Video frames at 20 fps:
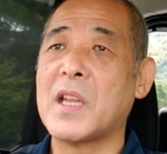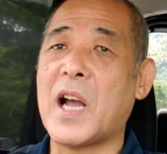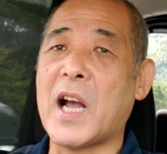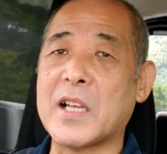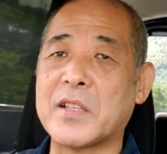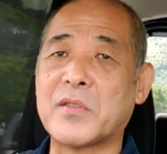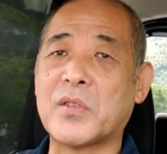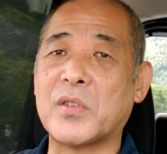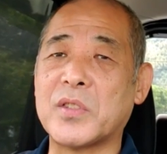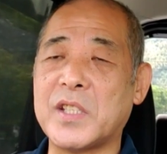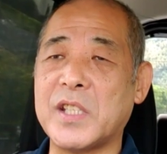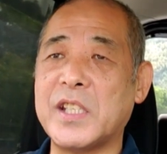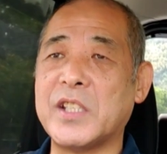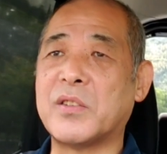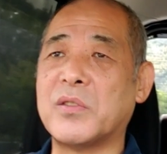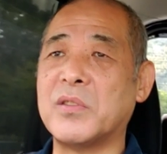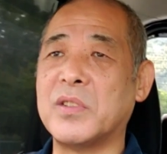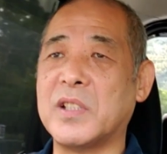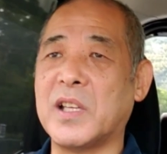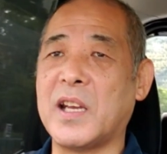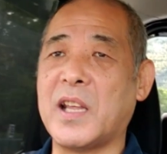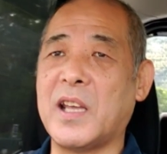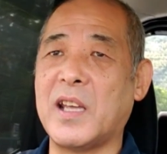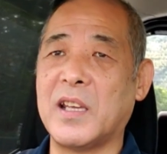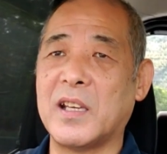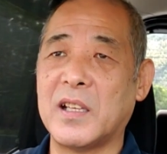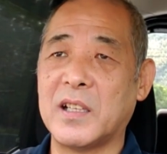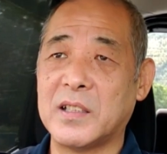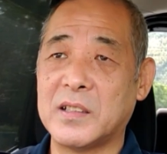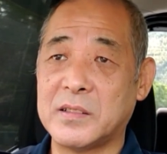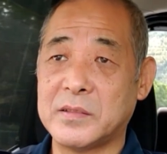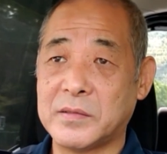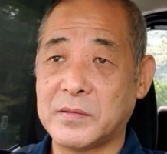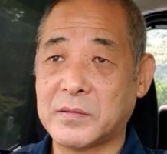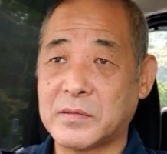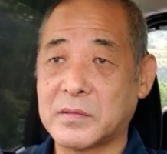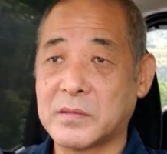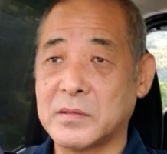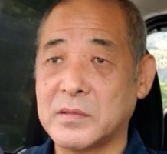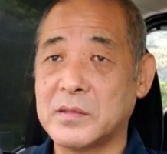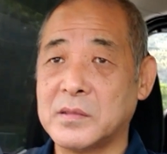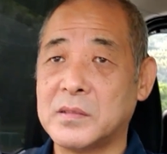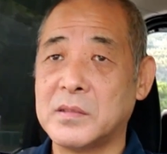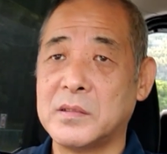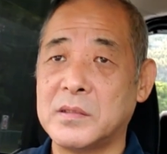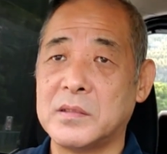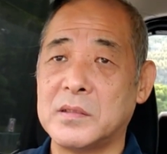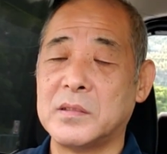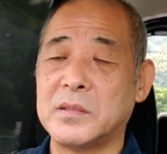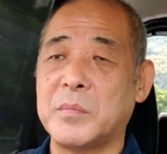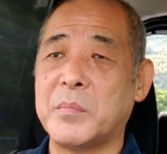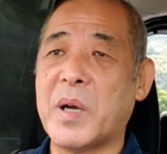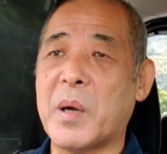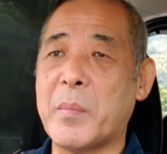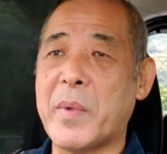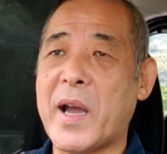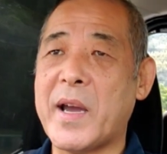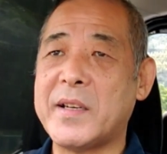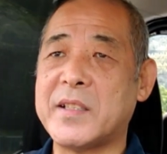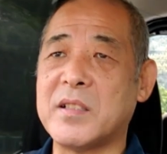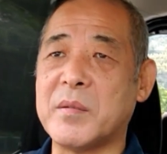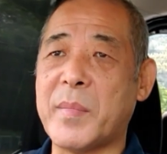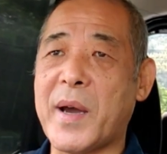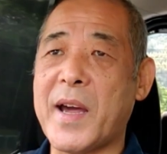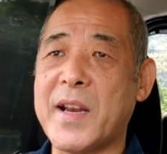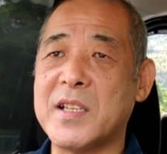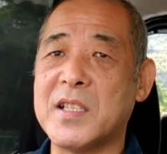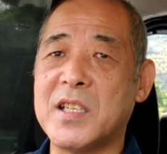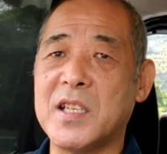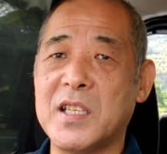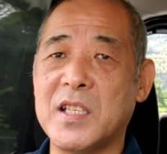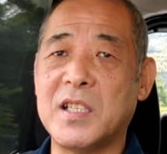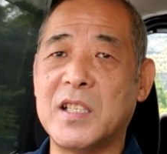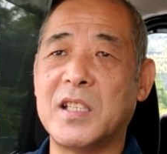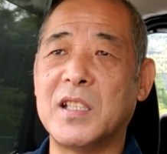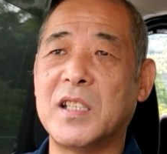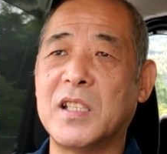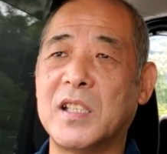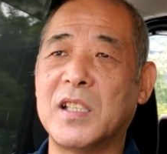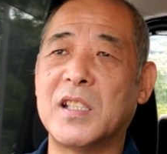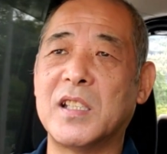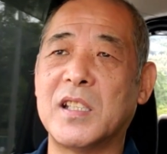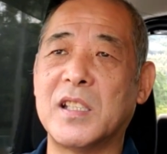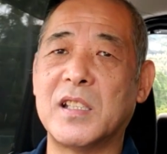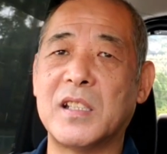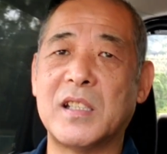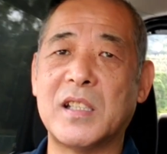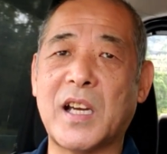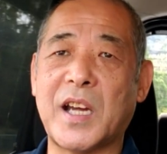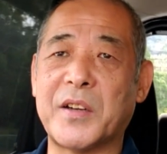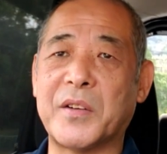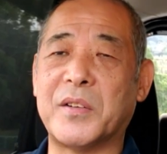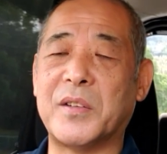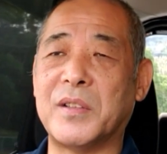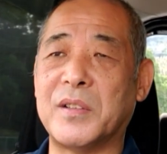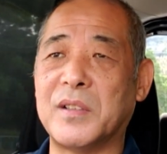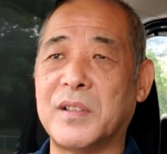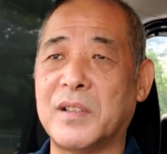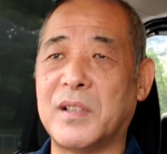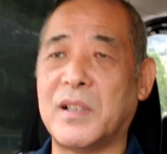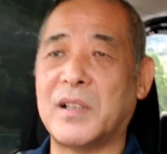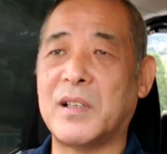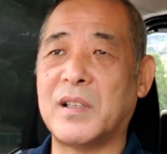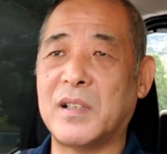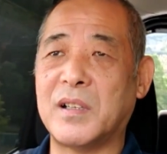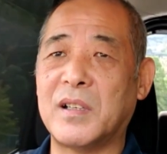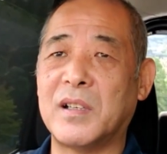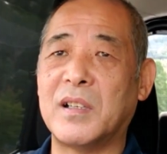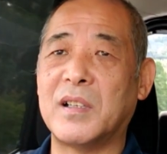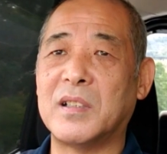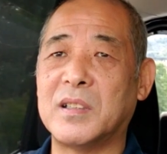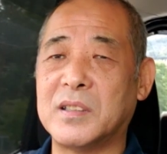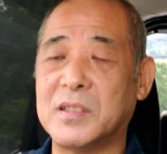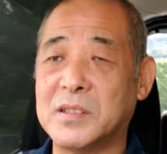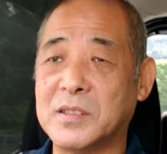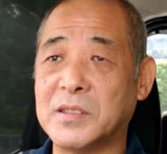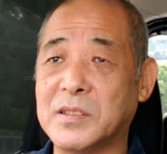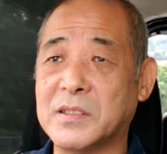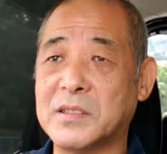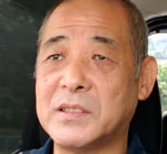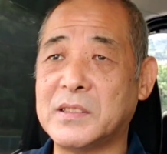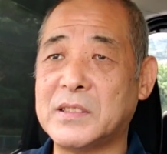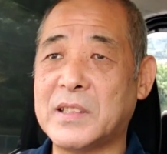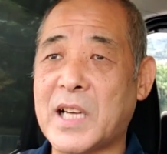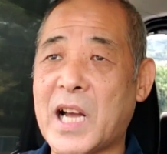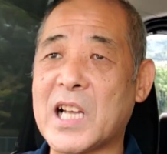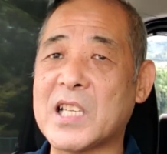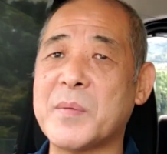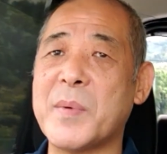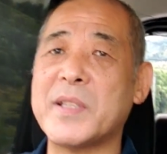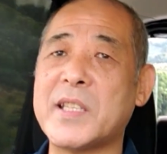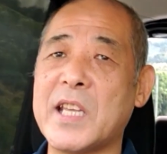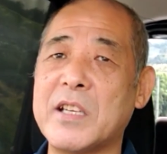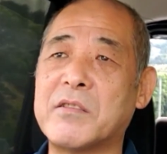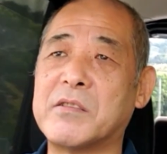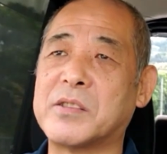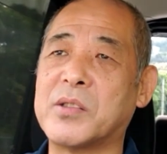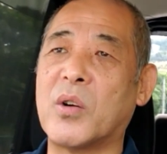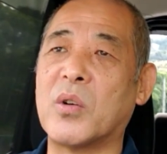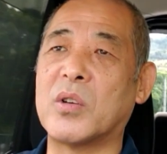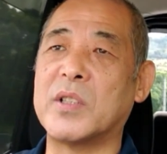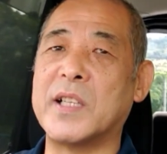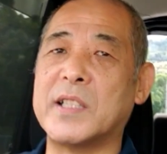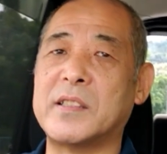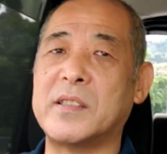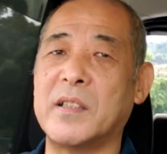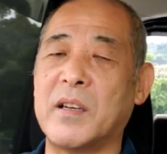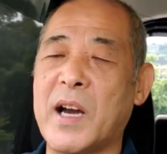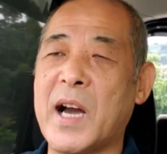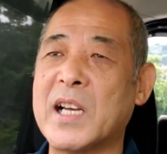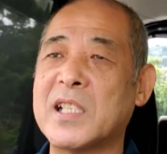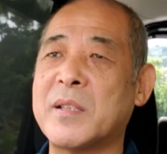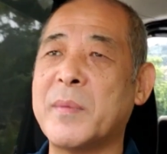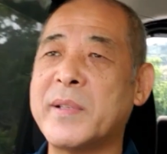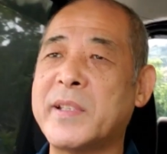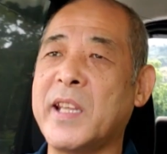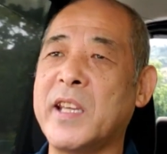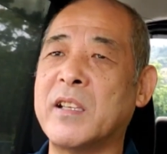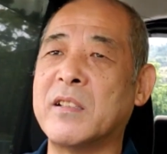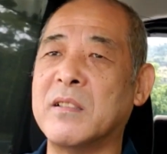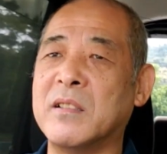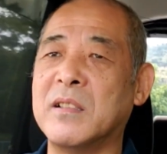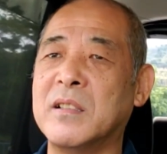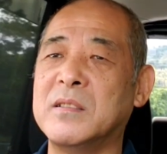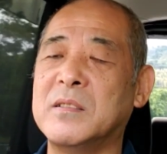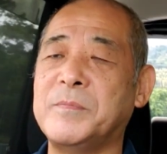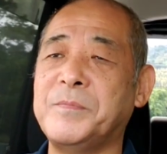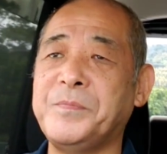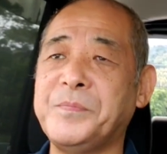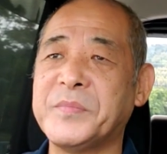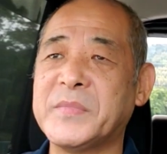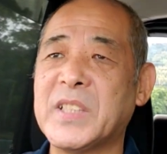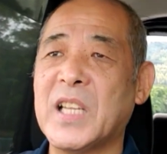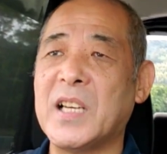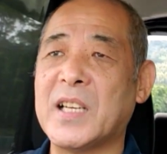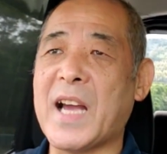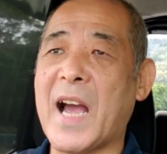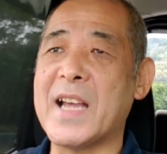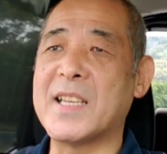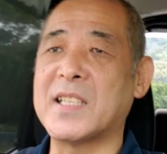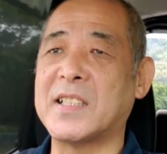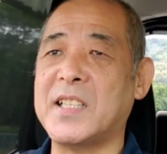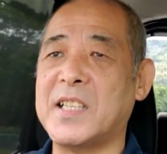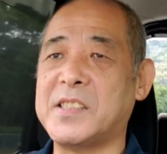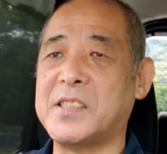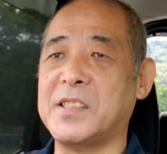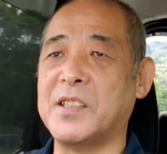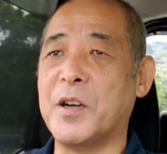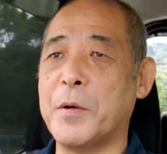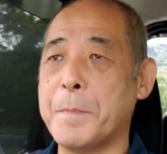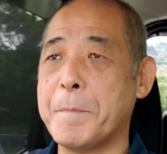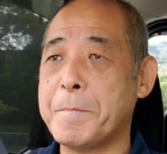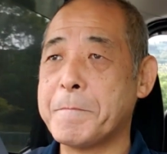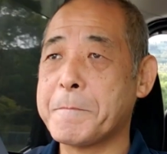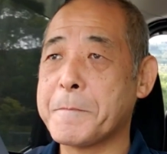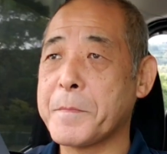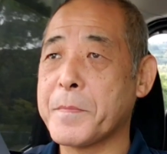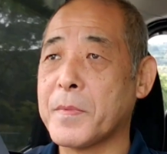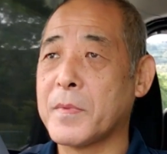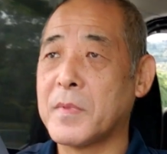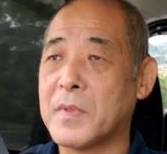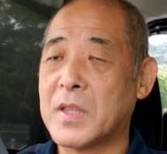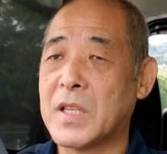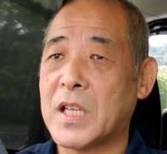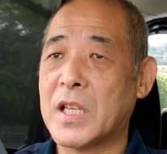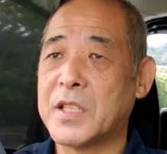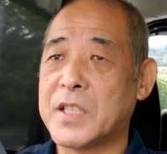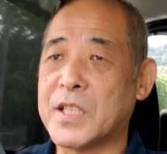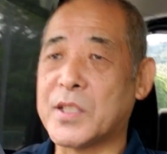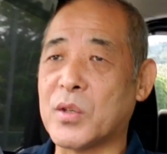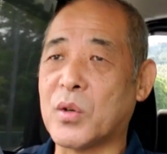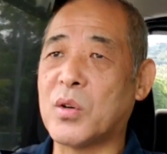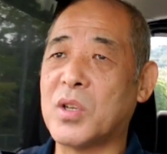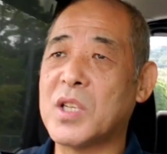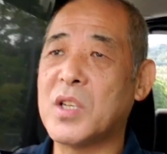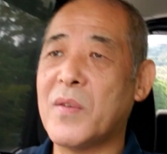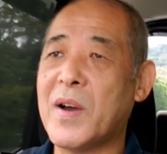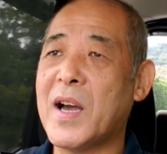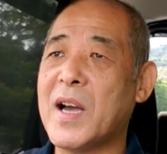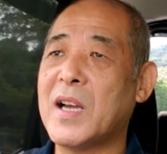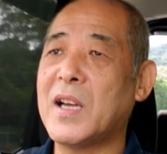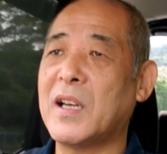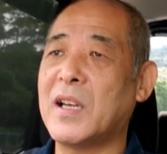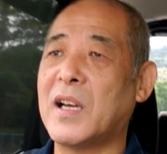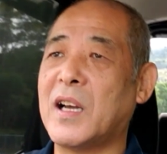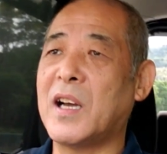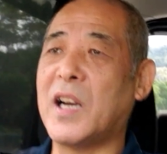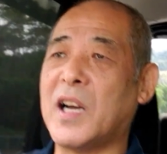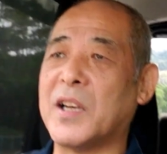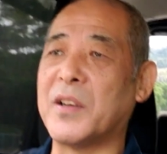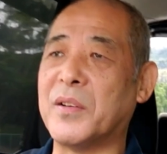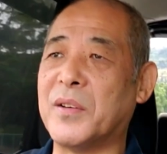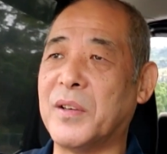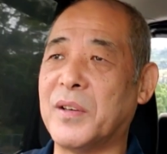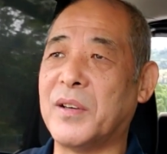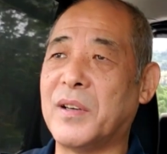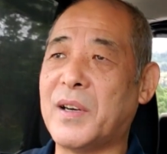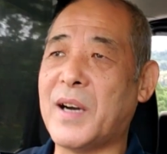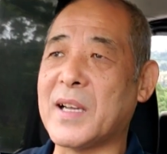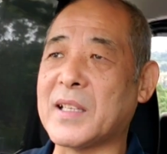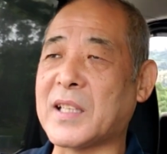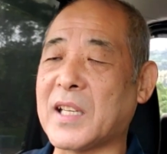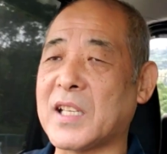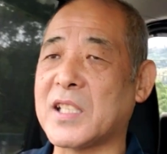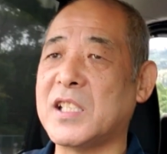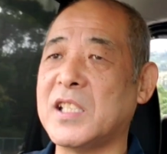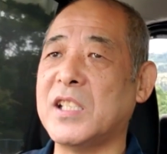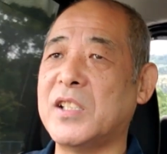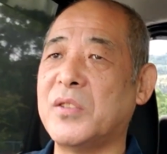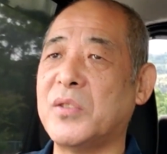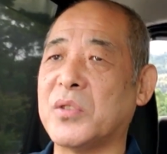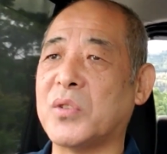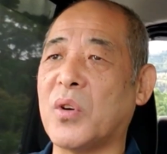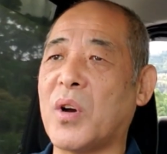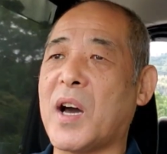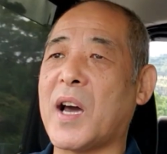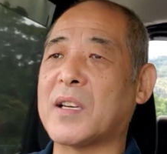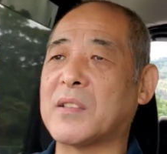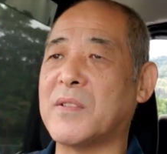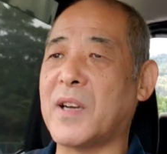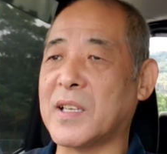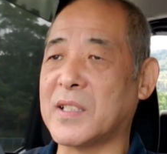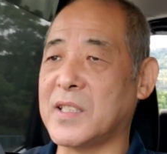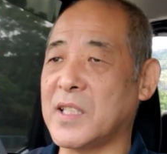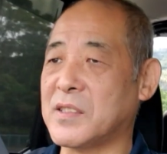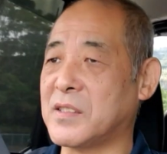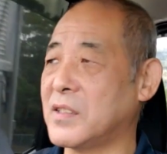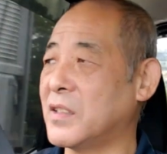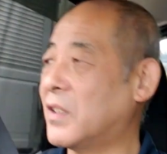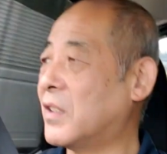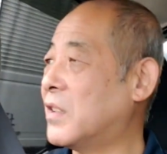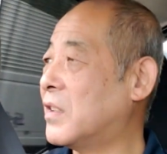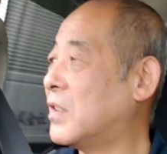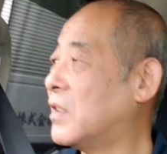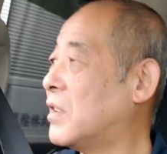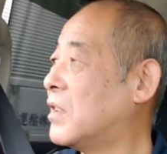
あちこち行くんでね、まあ、毎日毎日、あのー、初めて行く倉庫ですよ。初めて行く会社ですよ。で、そこには、あのー、新しいルートがあるわけですよ。